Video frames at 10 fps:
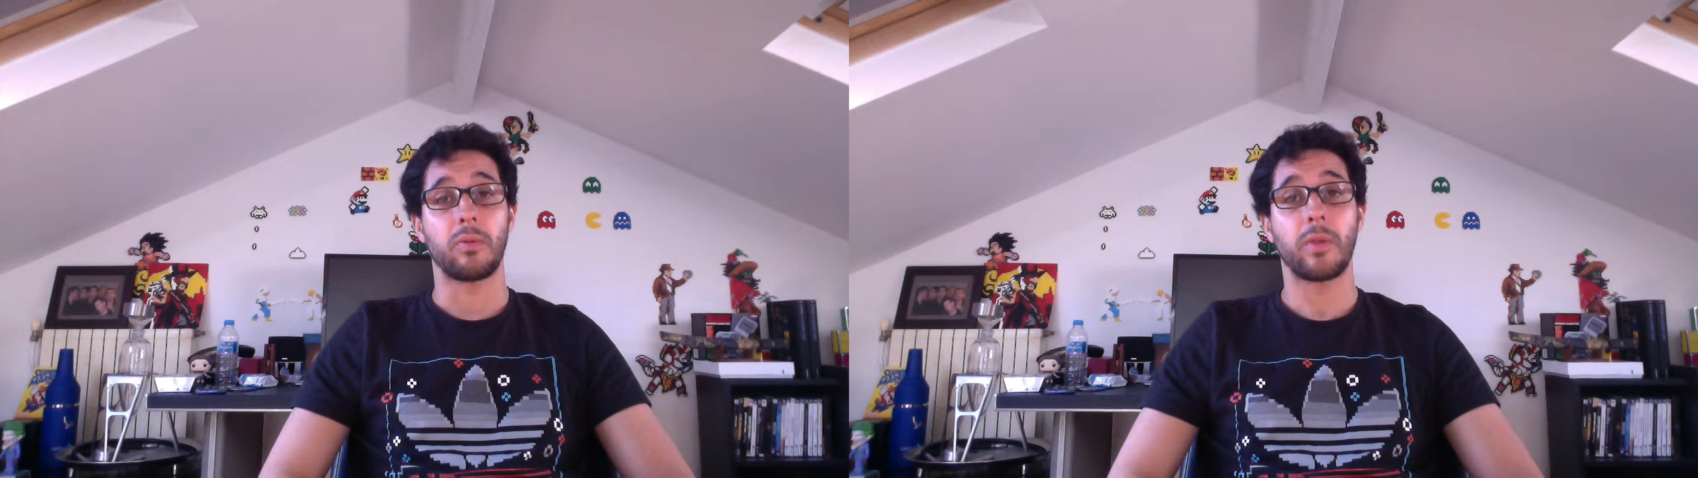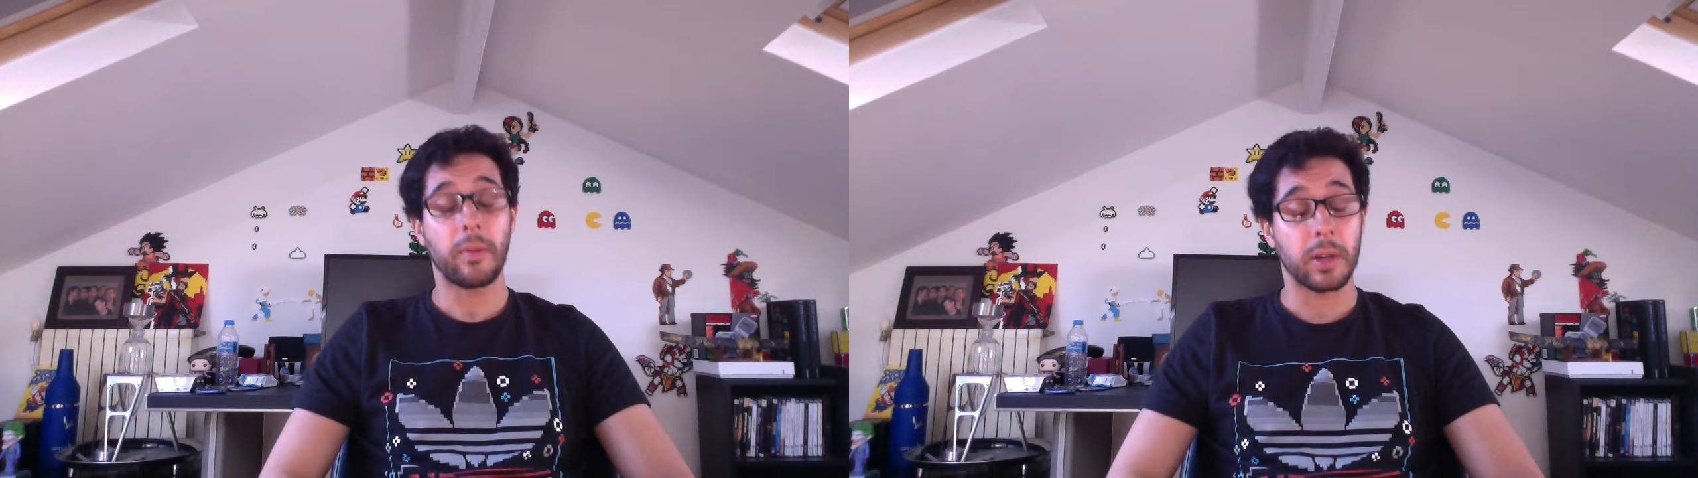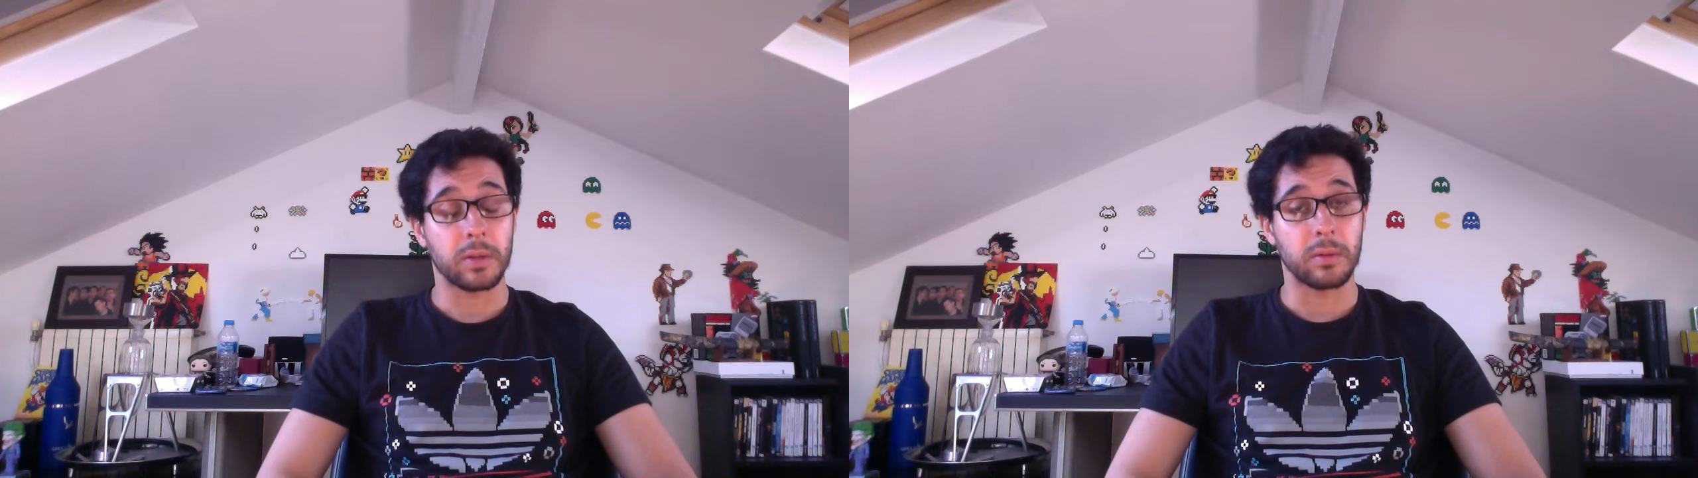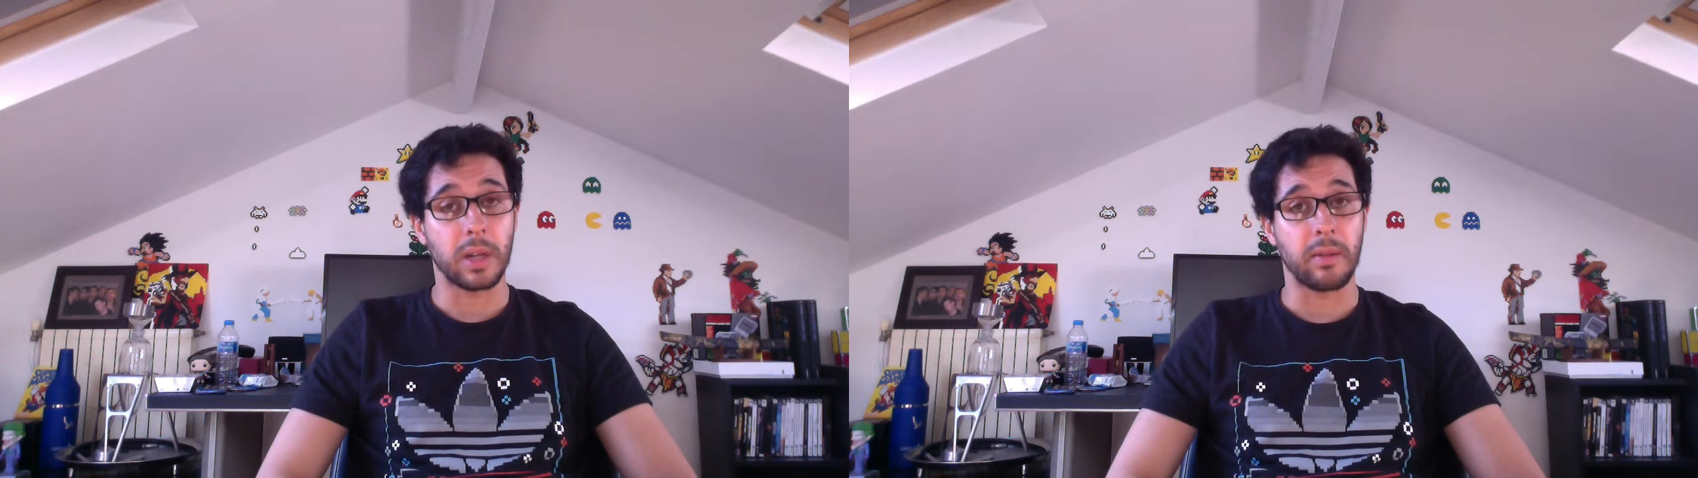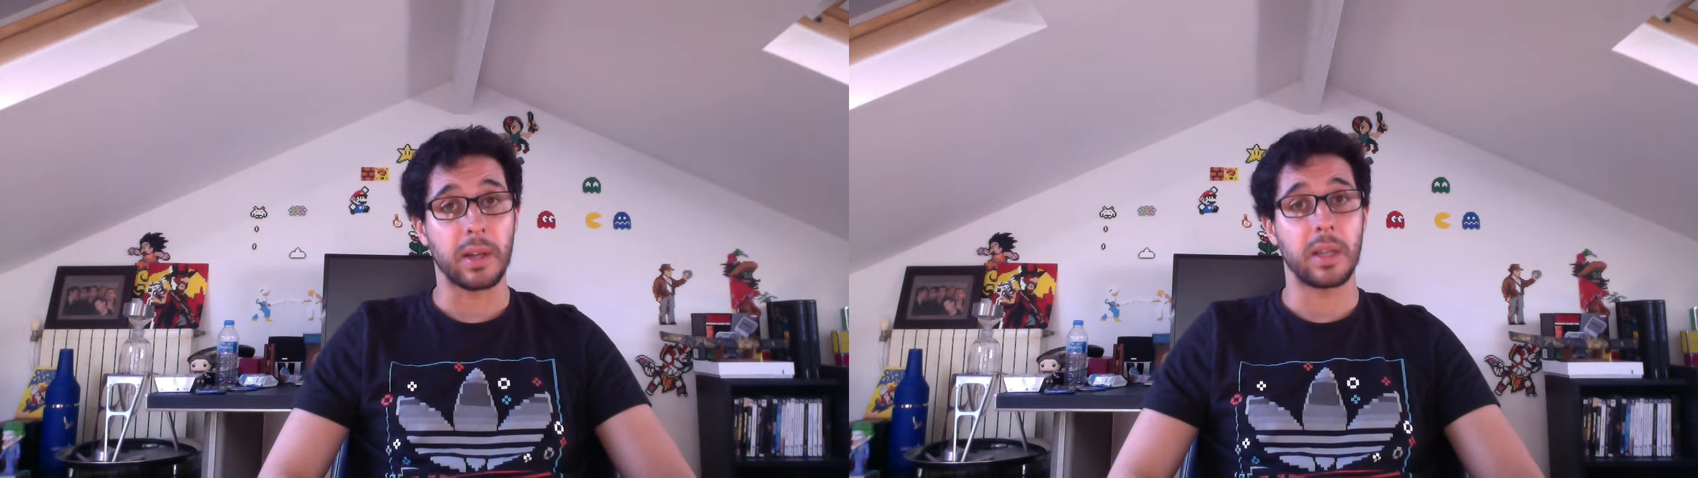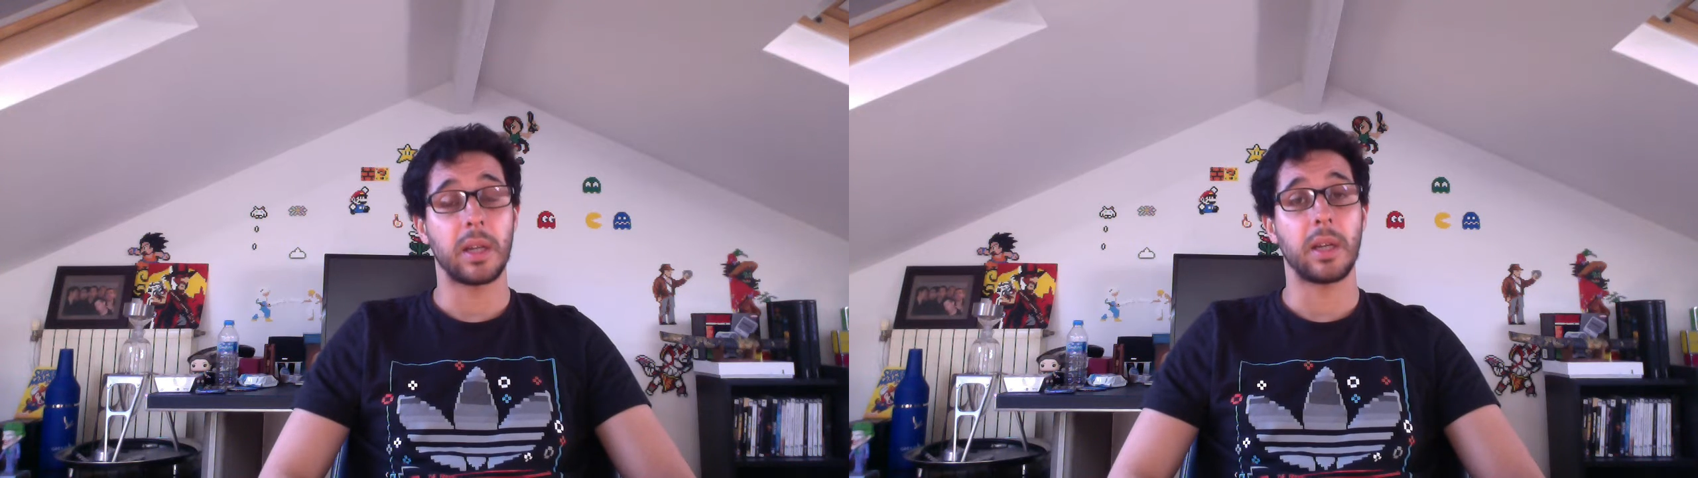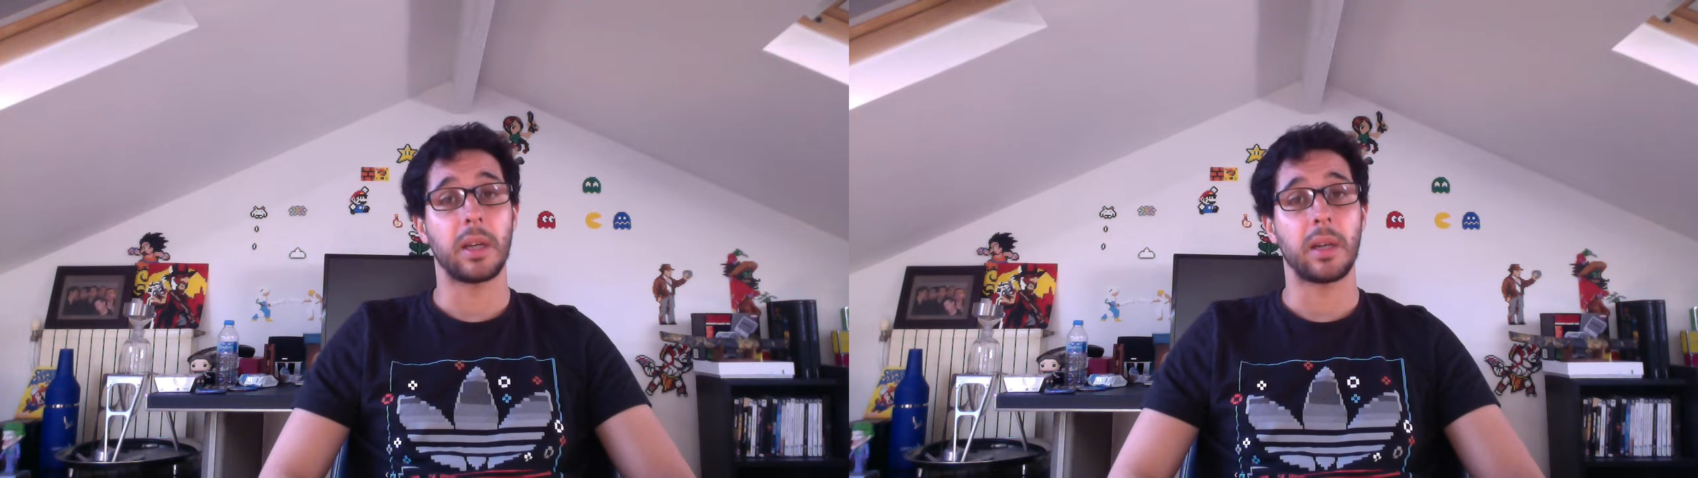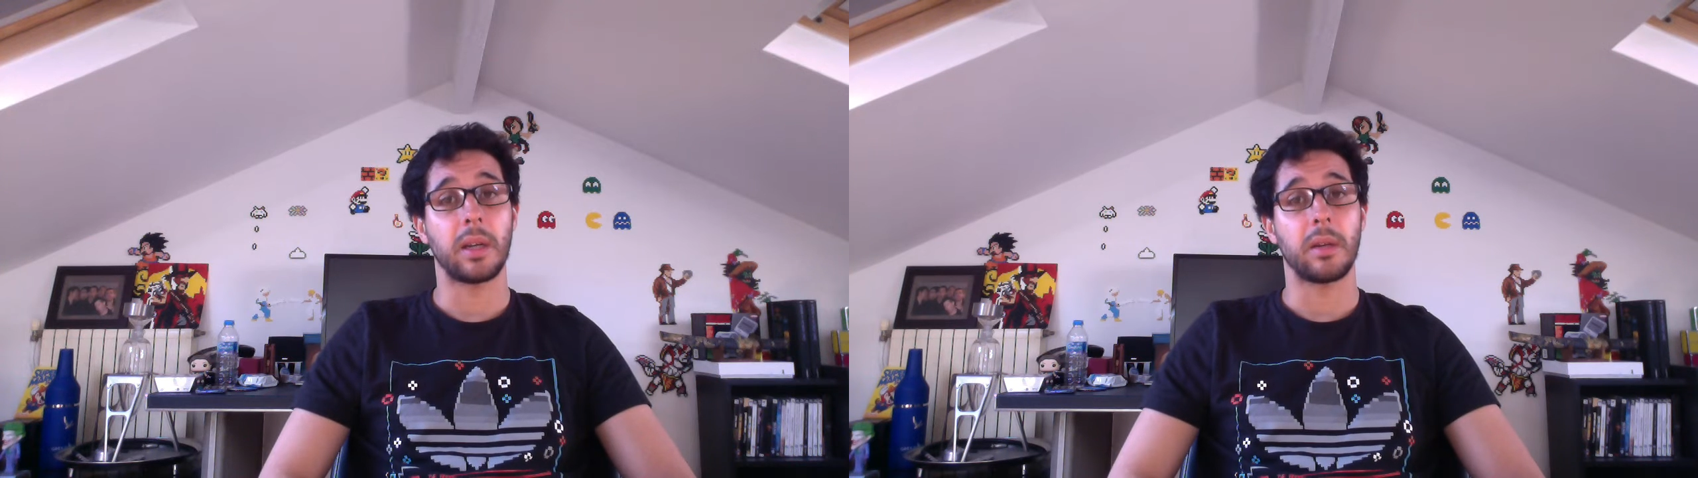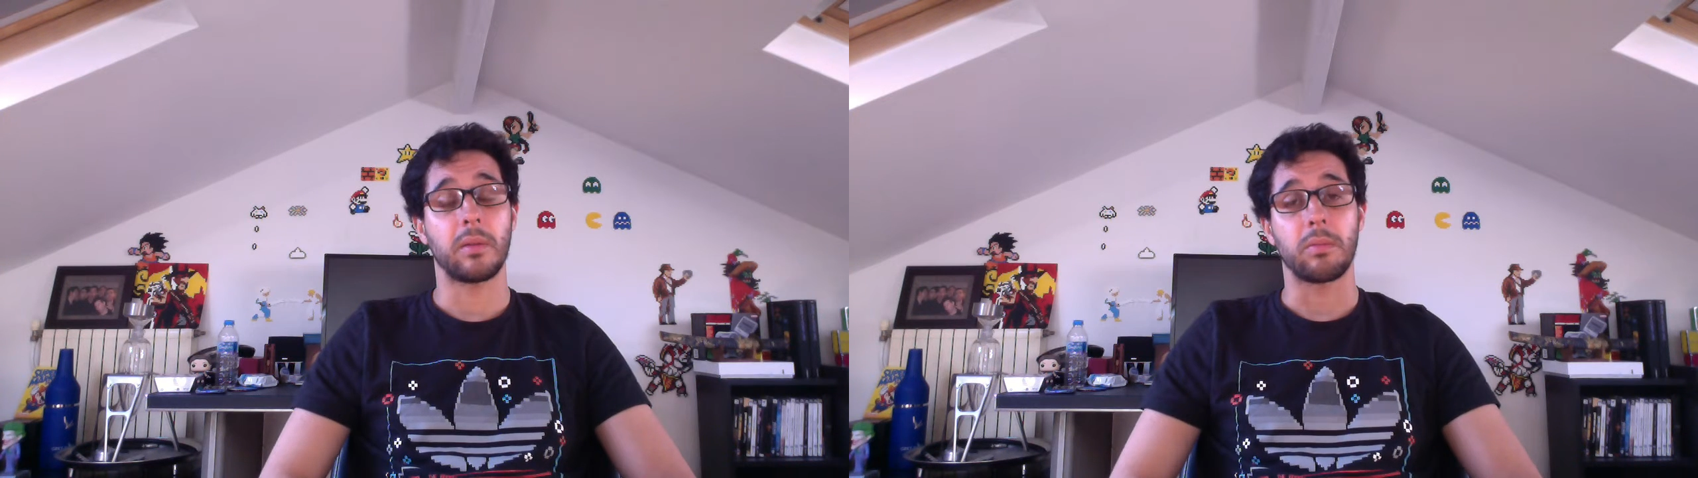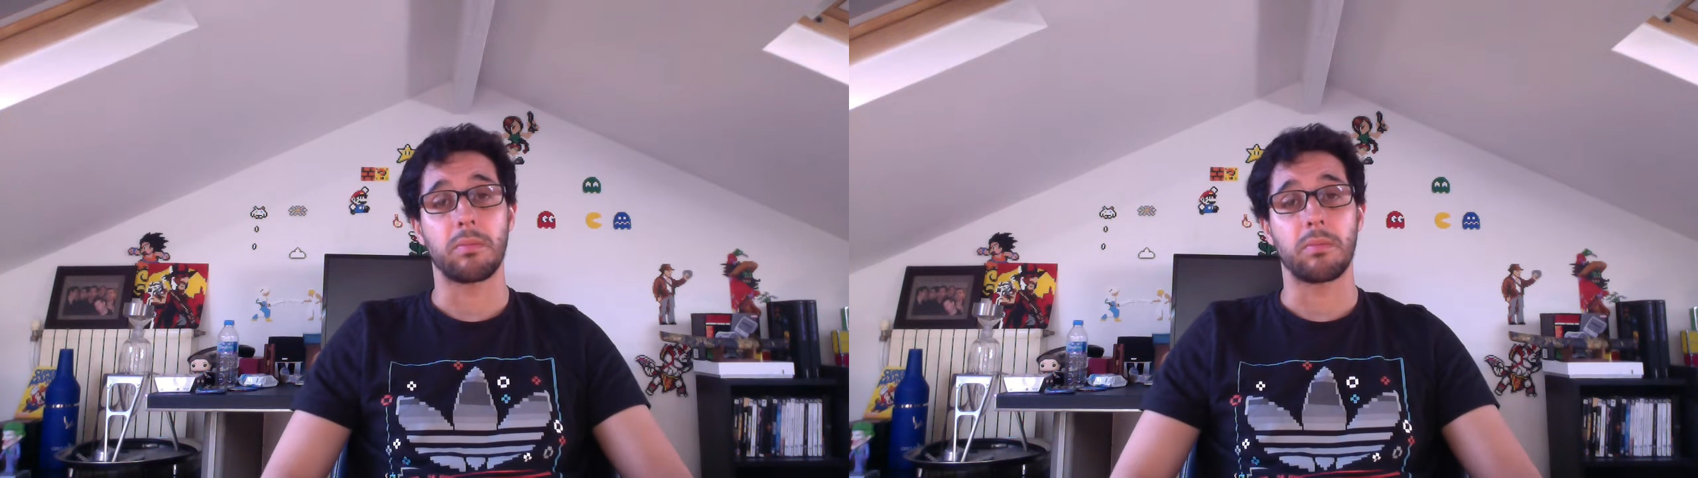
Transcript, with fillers: nouvelle façon de travailler est euh,